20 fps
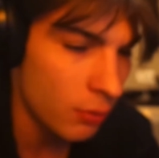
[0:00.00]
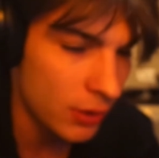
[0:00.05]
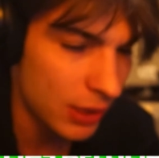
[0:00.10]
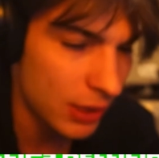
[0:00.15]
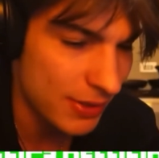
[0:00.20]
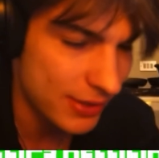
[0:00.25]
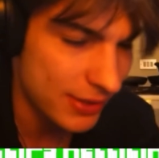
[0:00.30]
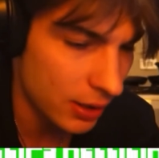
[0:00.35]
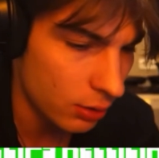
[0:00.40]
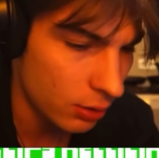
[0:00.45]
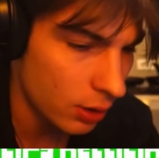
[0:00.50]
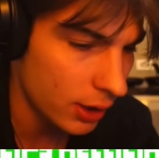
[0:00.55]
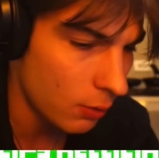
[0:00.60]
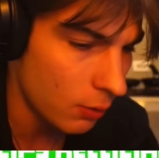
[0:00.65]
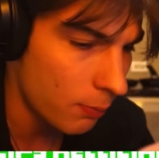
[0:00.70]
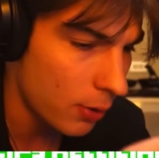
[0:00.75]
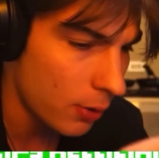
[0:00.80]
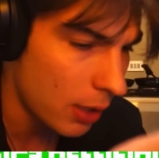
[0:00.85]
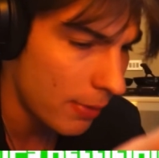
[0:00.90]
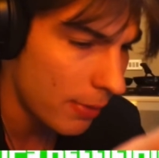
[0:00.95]
dando anche un po' una
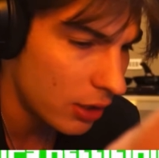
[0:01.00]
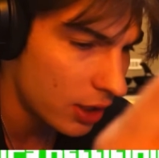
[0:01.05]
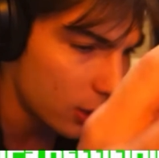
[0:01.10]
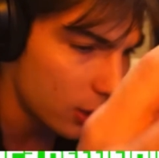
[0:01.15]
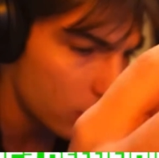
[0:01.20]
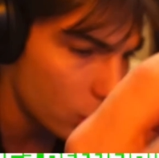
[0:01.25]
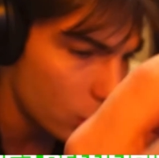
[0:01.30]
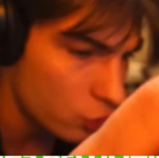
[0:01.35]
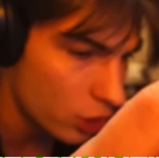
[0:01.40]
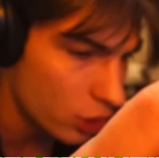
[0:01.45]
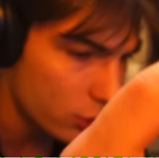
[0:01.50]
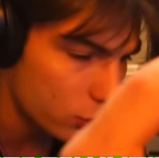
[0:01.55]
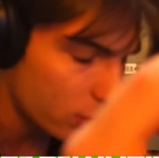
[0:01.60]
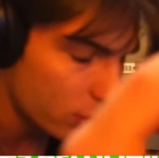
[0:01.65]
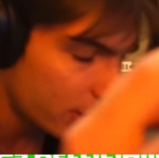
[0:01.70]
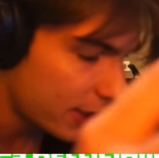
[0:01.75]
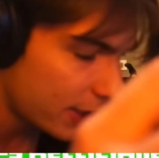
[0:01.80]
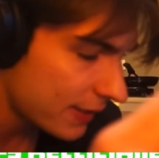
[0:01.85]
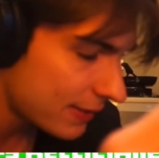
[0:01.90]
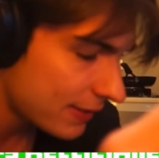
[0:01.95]
mano a rintracciare sto
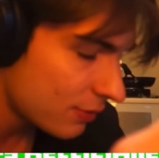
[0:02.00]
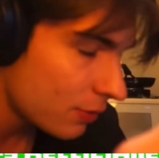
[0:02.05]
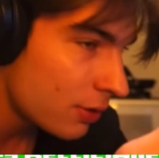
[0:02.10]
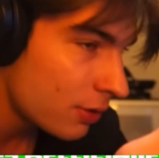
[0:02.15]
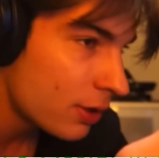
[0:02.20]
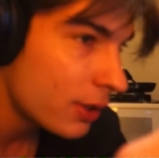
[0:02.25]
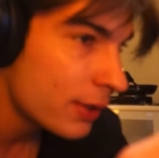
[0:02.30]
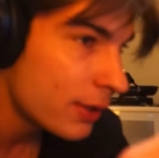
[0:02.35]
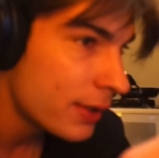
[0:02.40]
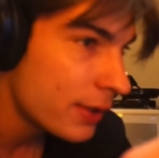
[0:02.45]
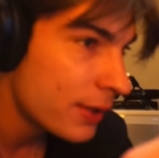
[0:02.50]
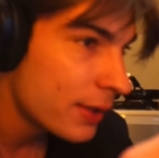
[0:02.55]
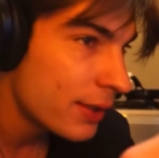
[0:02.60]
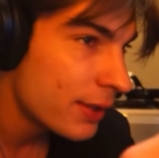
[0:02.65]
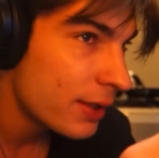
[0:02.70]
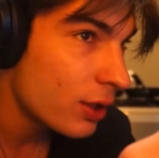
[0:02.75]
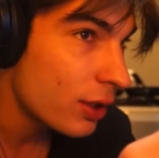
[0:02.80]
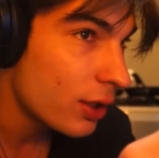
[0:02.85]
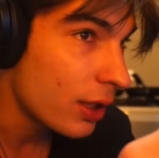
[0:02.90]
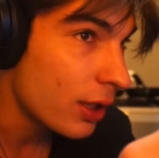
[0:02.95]
ragazzo.
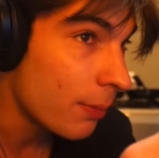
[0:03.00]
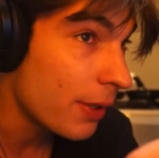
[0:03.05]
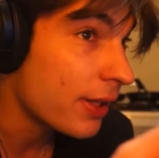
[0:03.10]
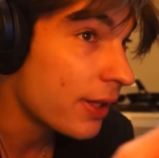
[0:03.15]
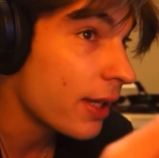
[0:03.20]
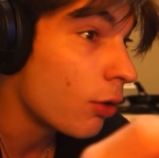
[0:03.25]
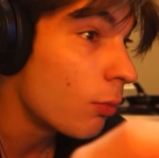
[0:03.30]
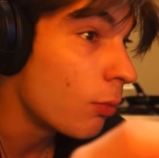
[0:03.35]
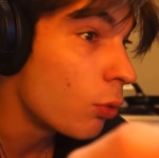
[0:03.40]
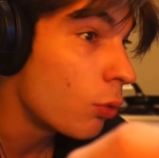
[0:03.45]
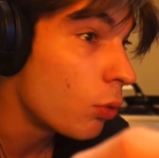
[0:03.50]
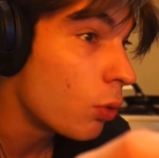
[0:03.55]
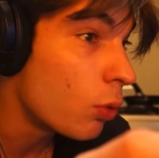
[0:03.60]
Eh, perché comunque